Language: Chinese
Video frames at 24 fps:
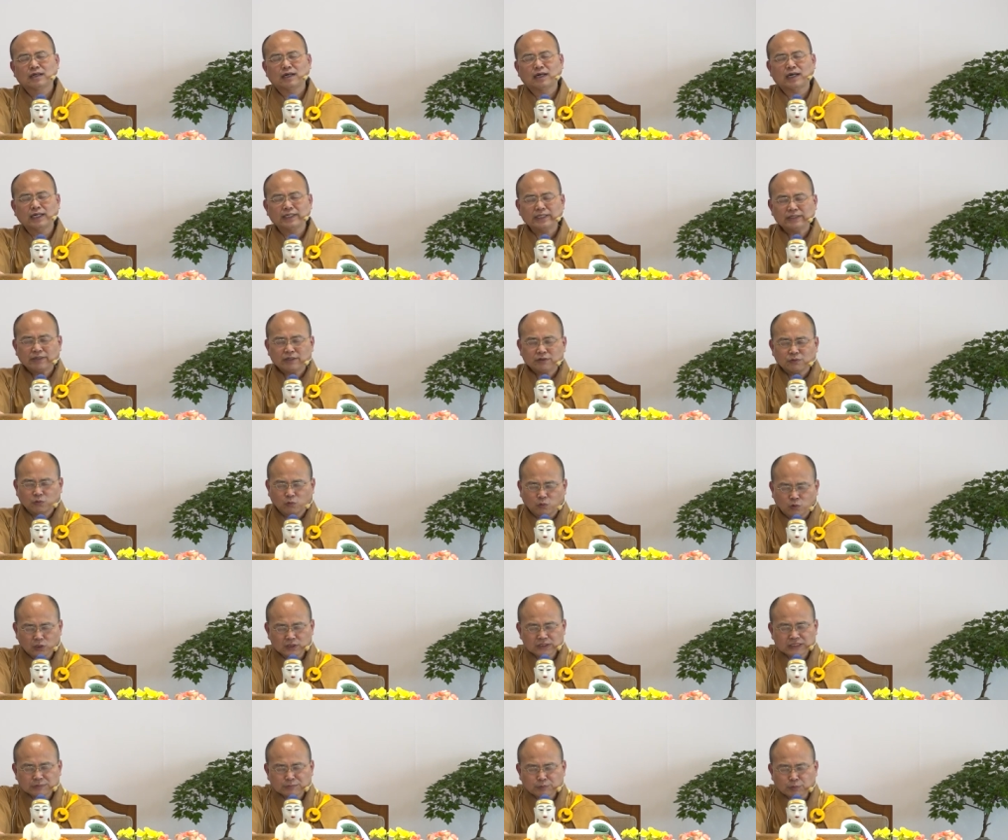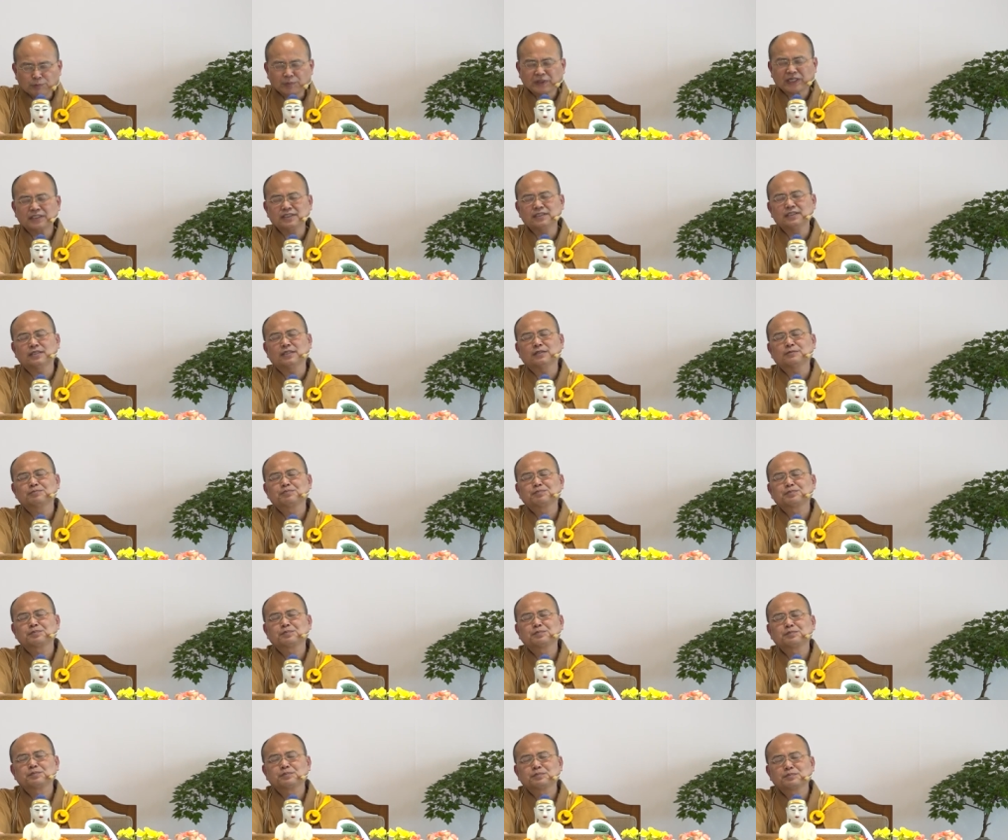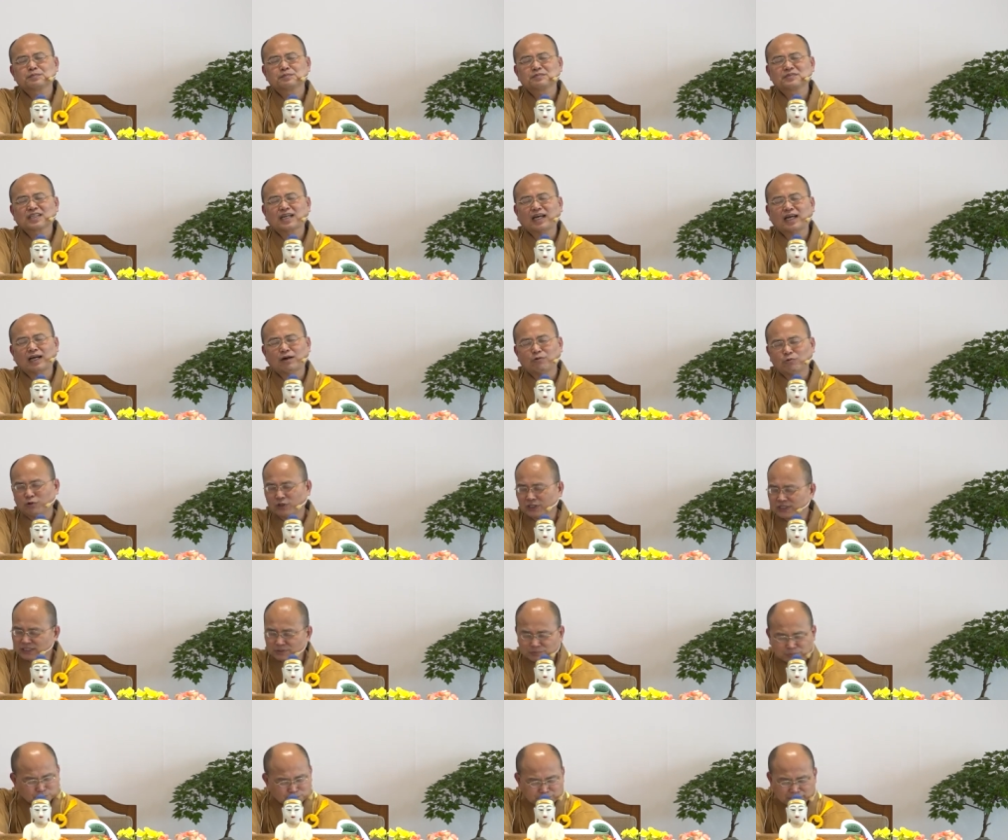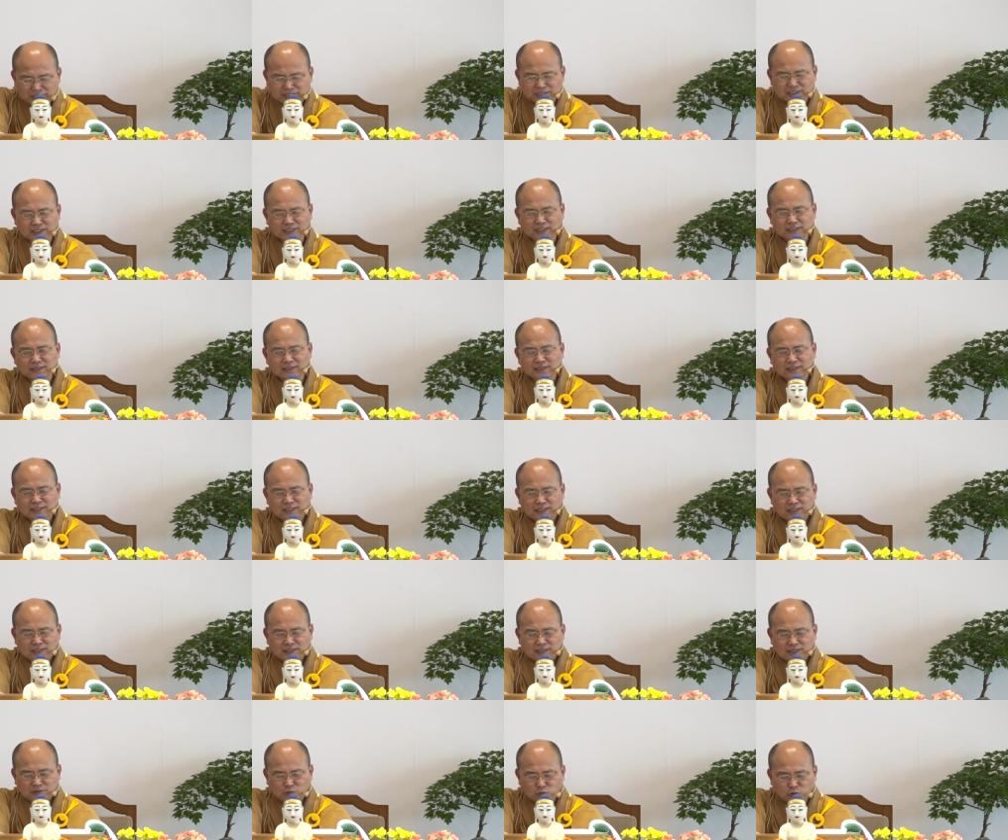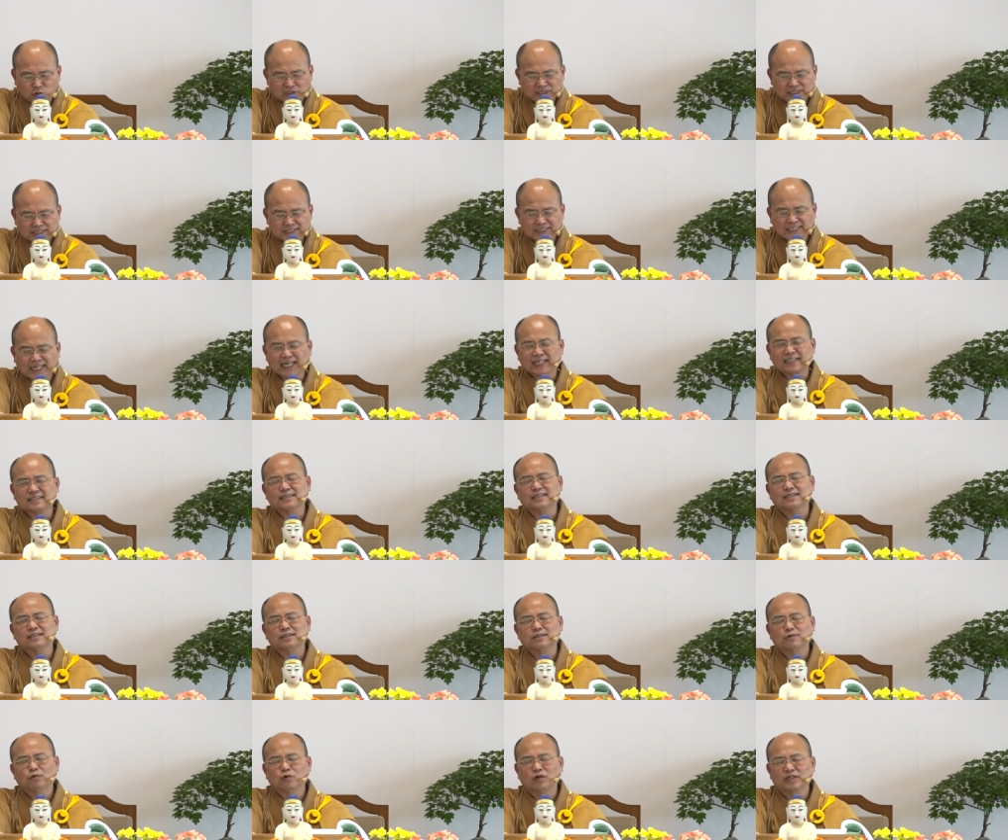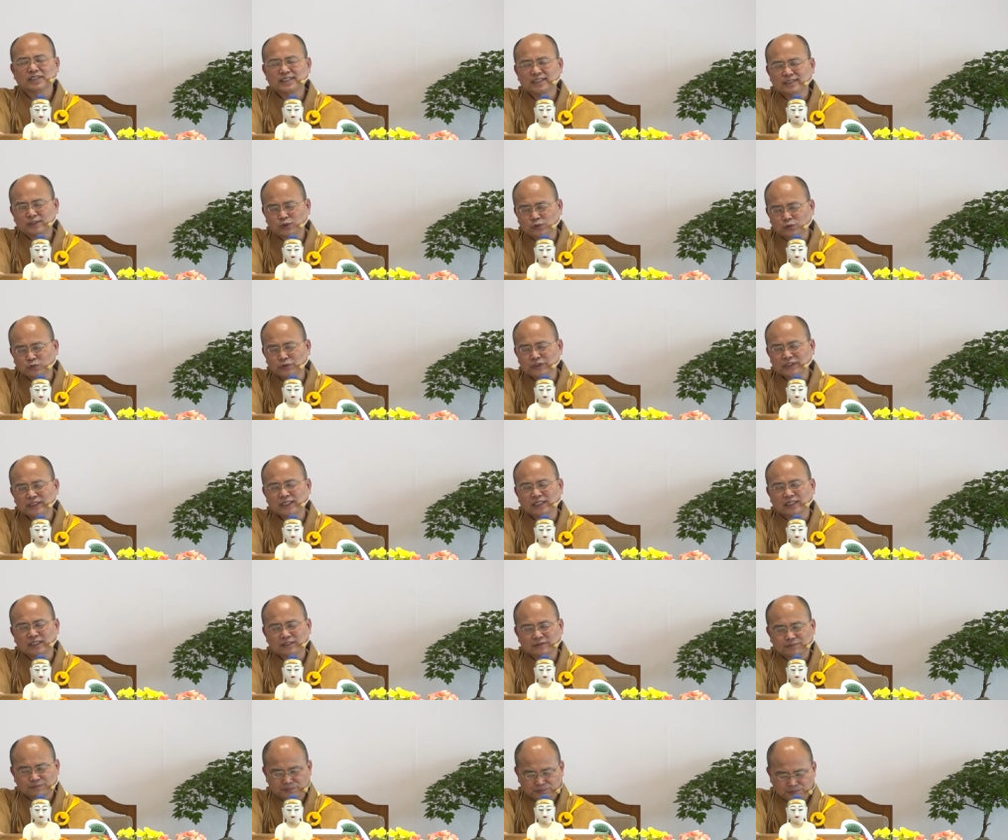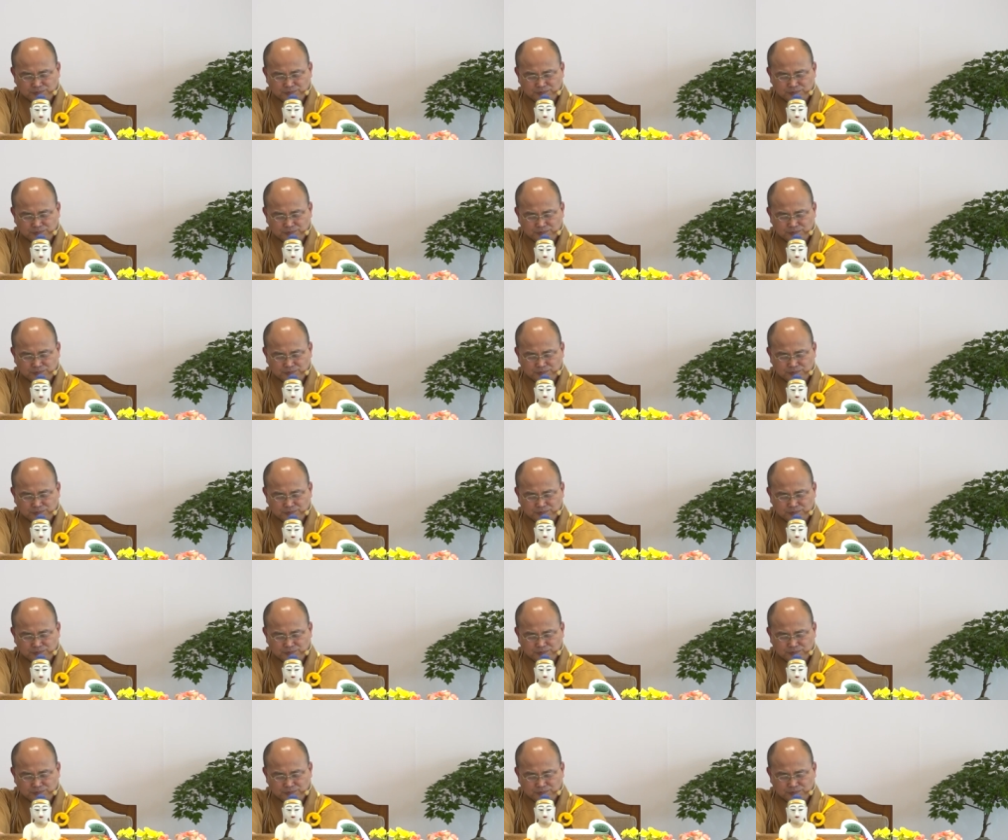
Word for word: 啊，因为我是不变异的啊，我是不变异的，我是常的，我是独一的，